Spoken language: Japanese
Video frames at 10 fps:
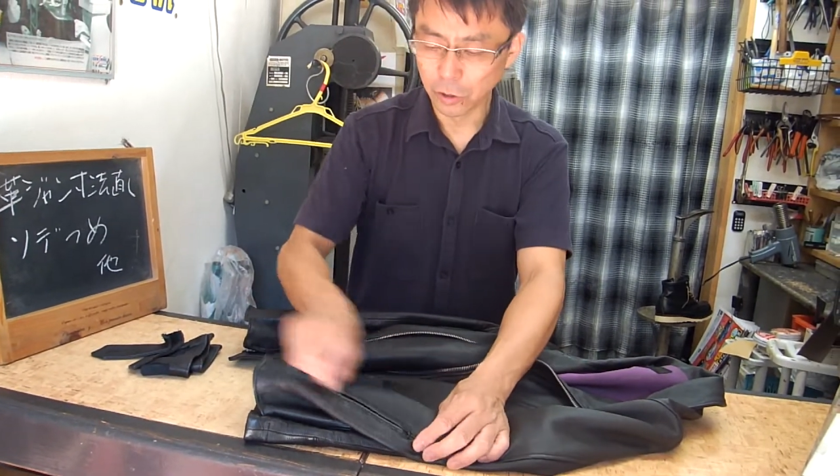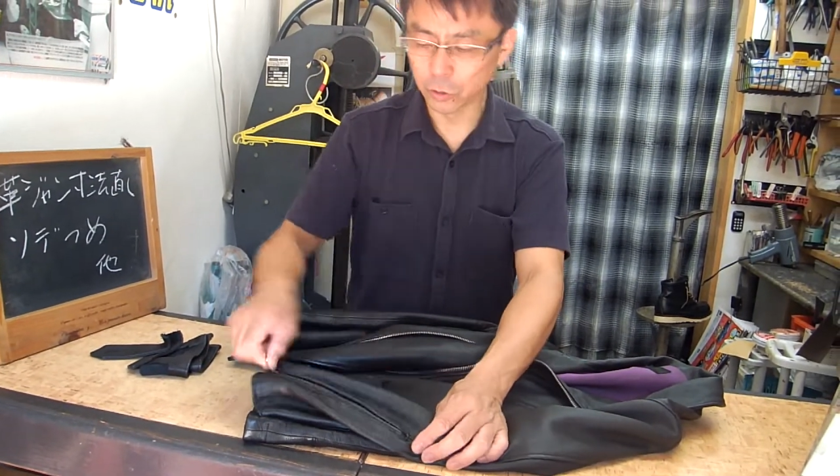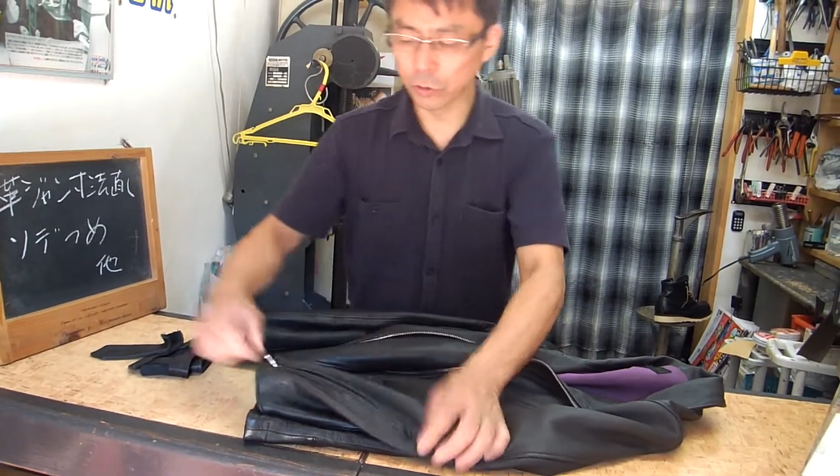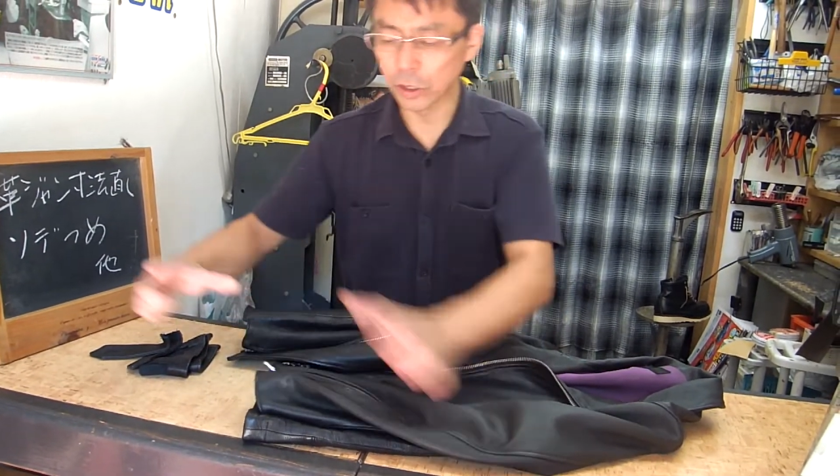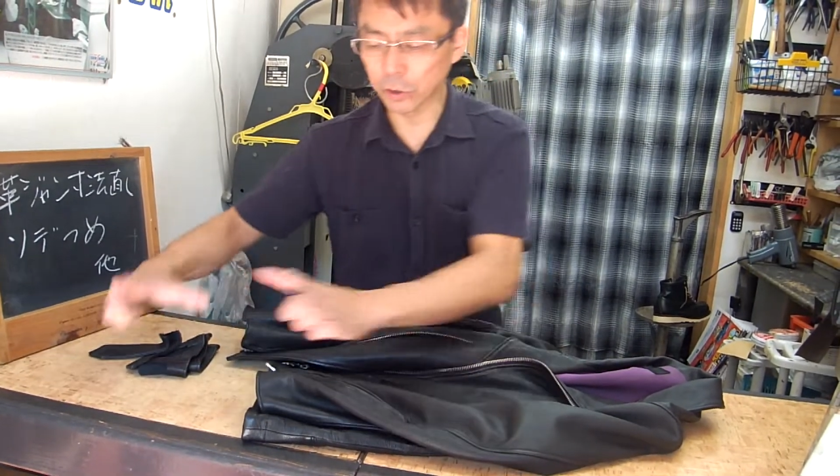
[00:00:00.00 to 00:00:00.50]

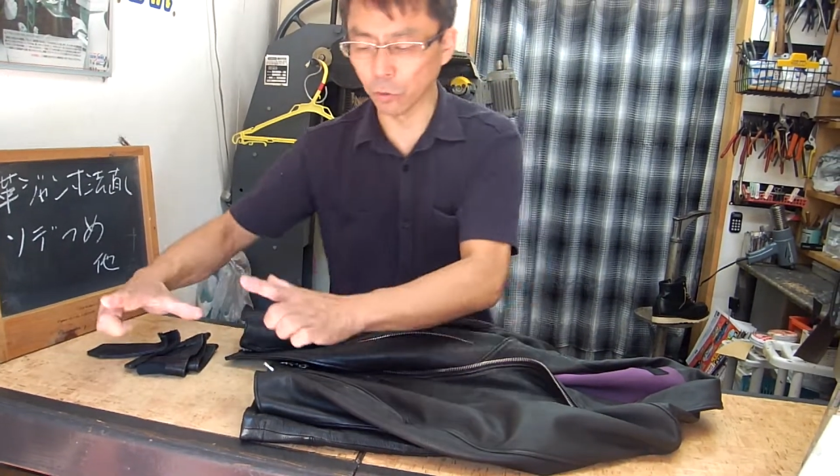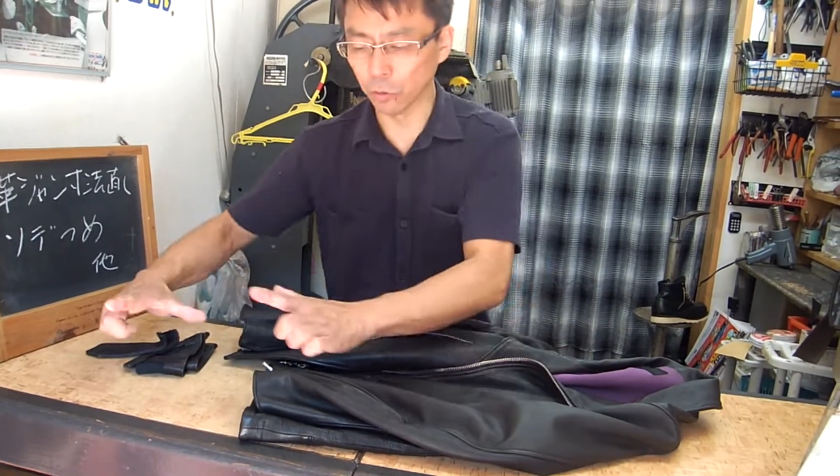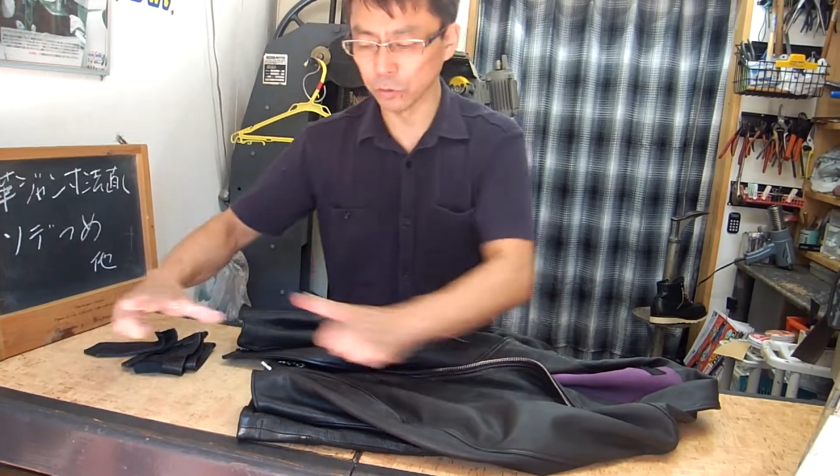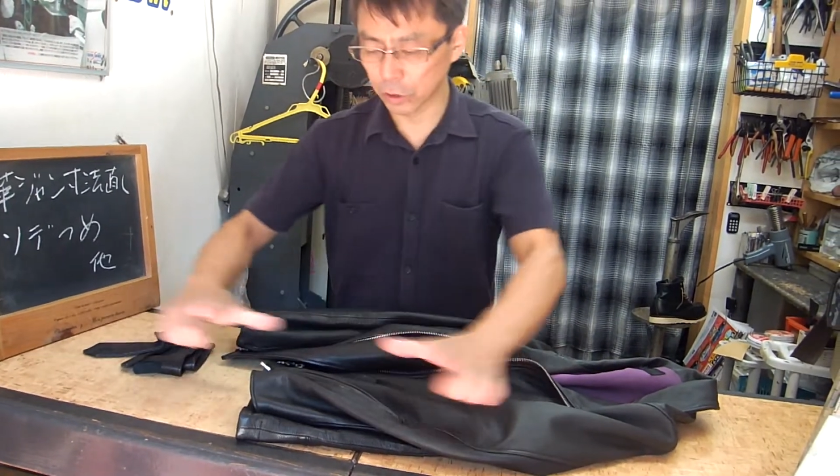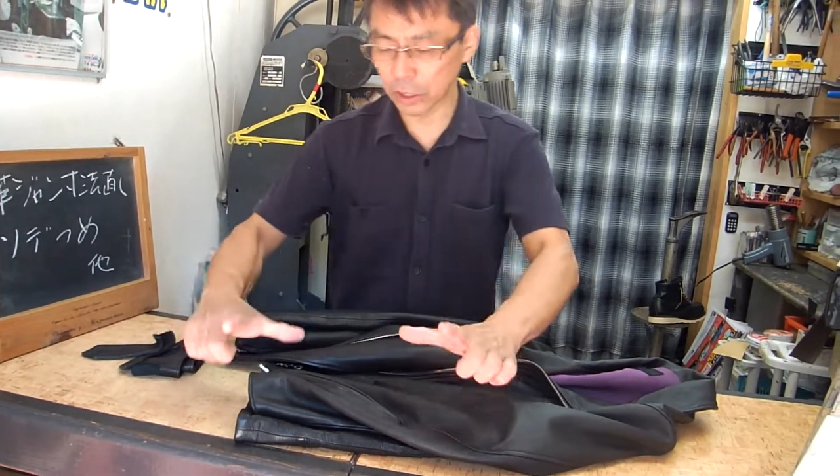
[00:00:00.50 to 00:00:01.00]
10センチ
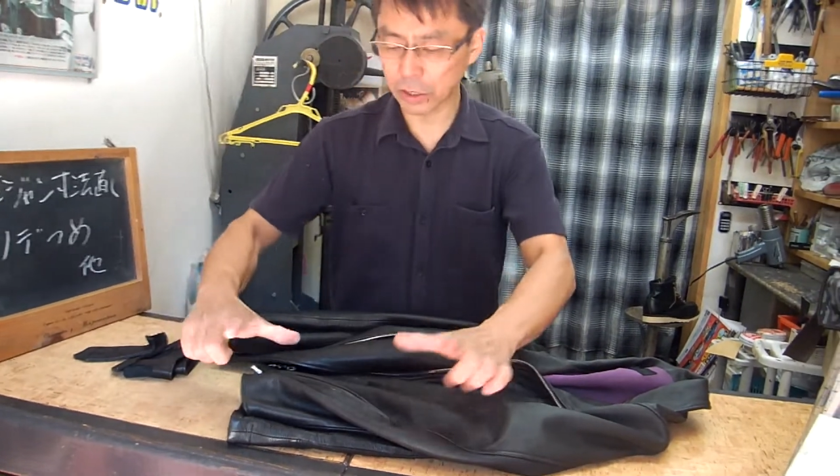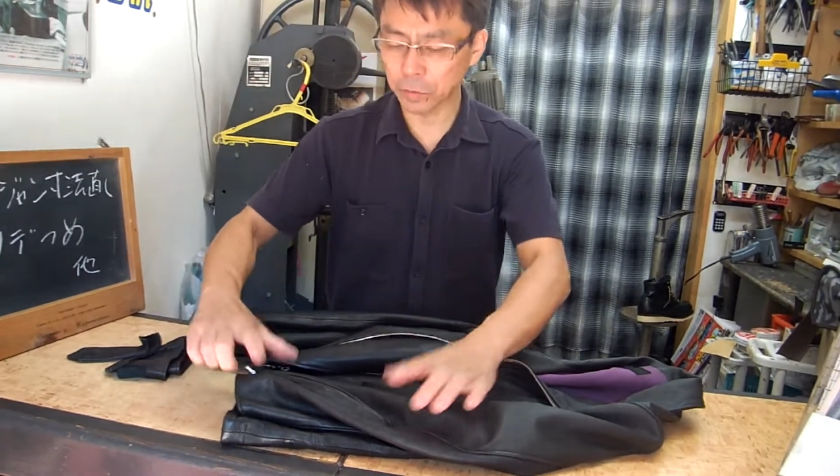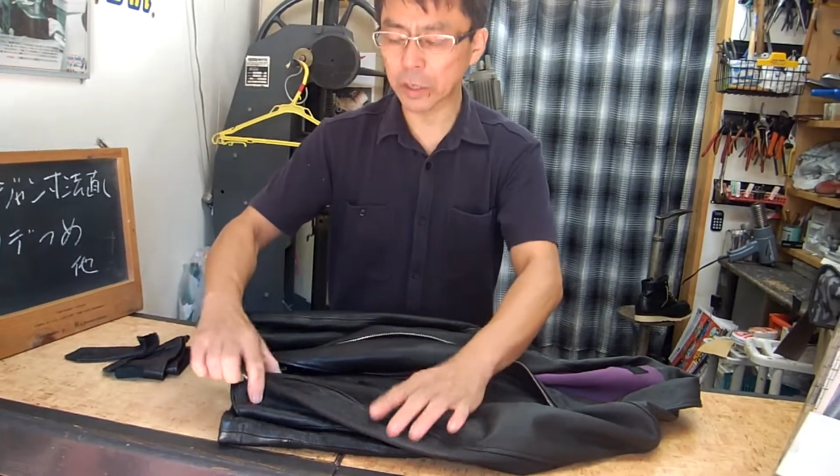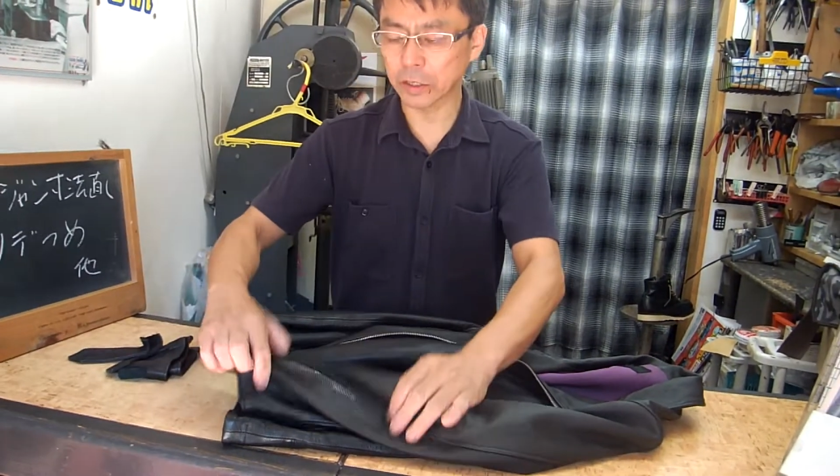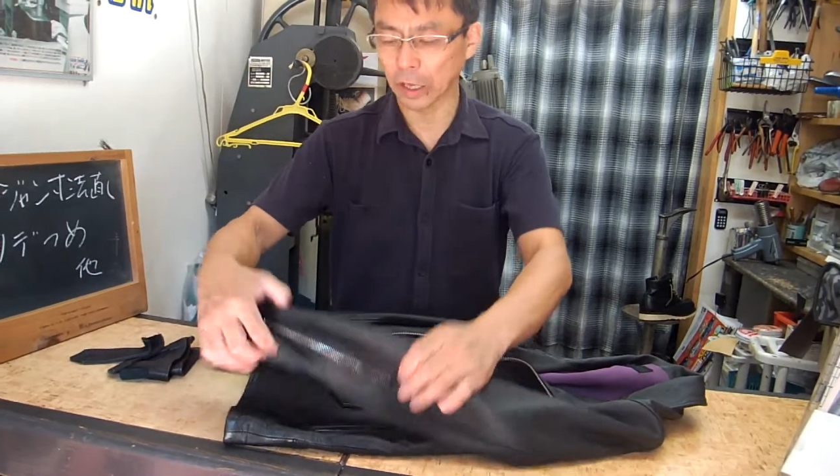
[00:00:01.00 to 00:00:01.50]
こうずらし
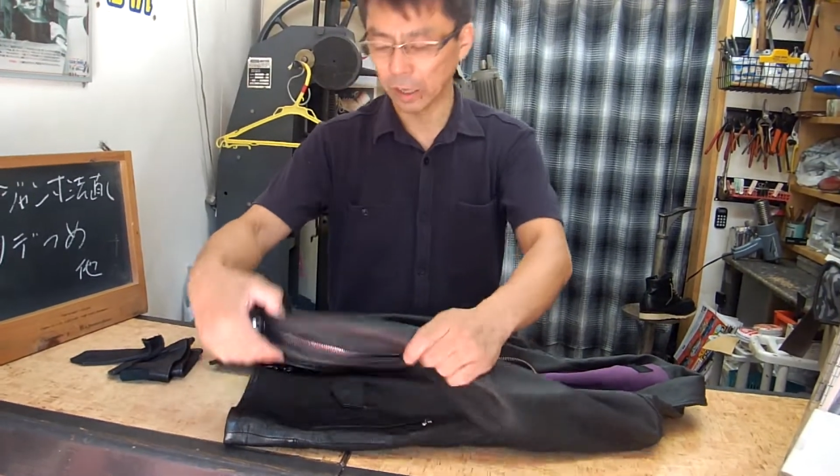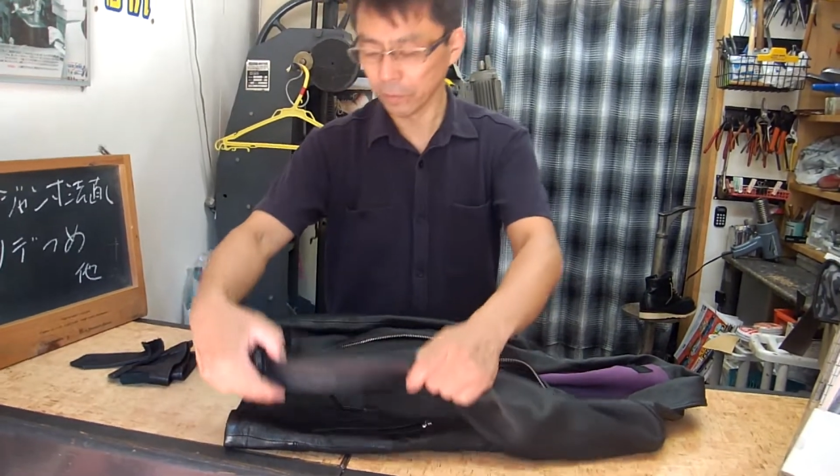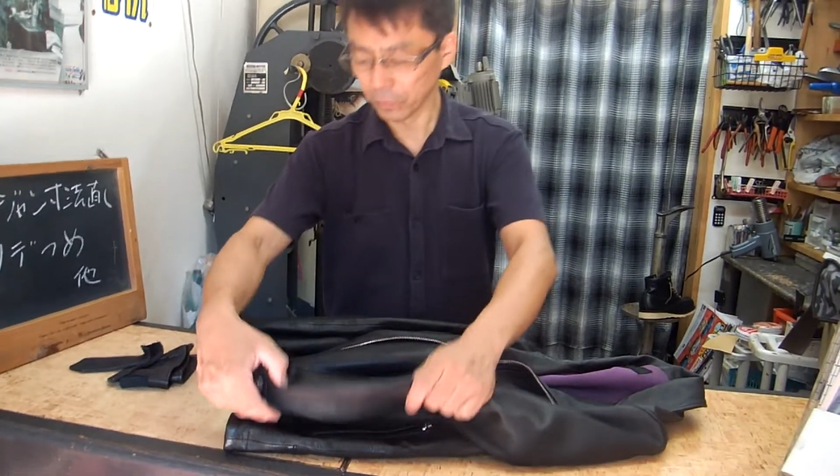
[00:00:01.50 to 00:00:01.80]
ました。